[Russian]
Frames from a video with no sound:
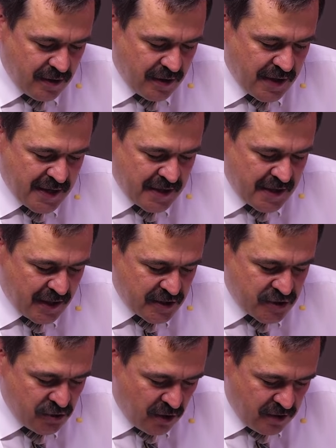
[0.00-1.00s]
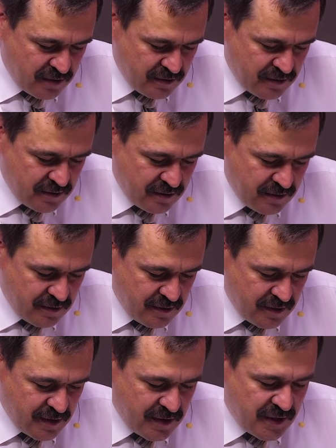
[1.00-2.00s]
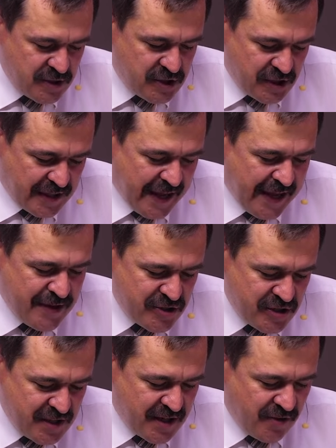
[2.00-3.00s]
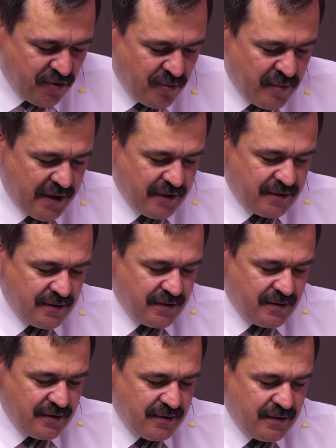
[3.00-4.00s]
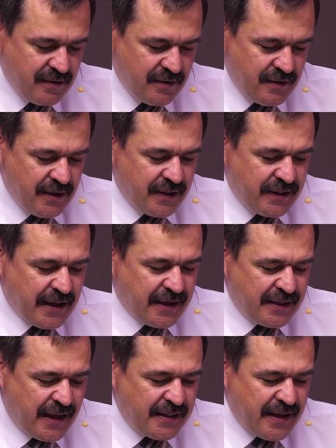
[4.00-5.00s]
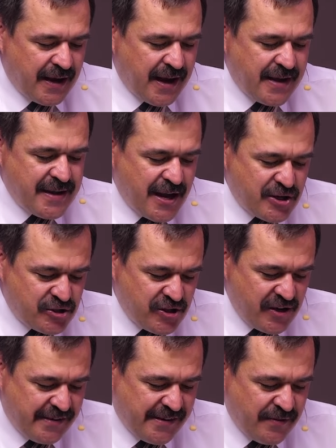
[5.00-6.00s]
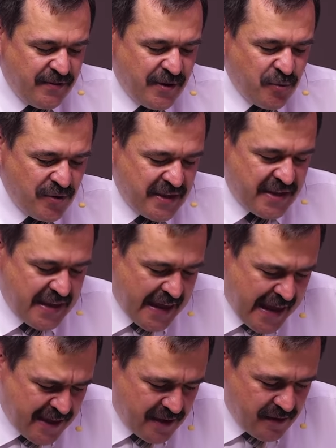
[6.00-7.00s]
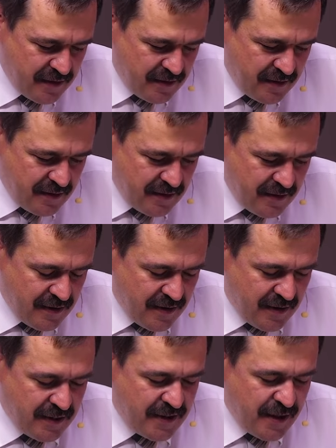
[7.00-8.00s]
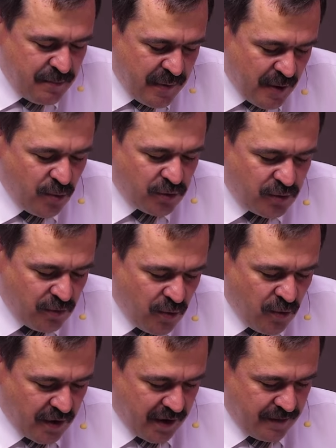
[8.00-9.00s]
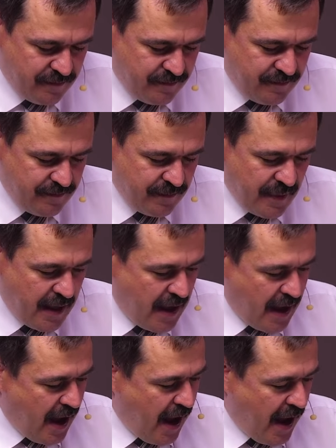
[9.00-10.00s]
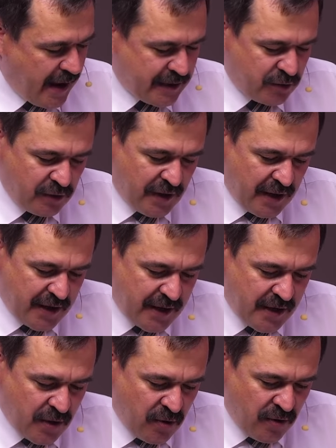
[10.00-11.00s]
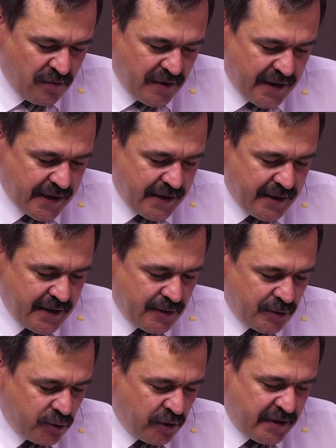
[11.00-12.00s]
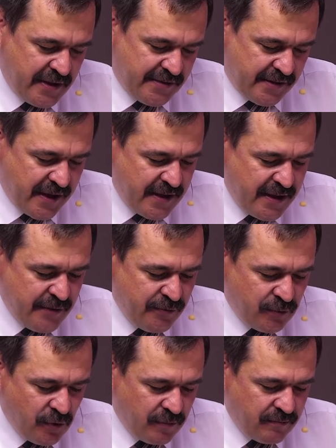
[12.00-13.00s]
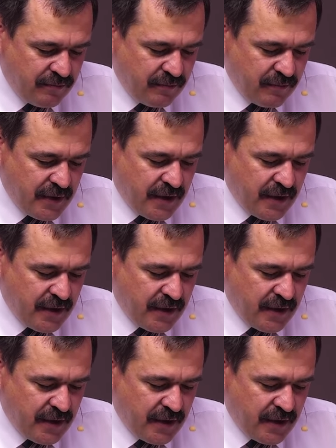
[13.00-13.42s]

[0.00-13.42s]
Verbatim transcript: где не должно, читающий да разумеет, тогда находящиеся в Иудее добегут в горы. А кто на кровле, тот не сходи в дом,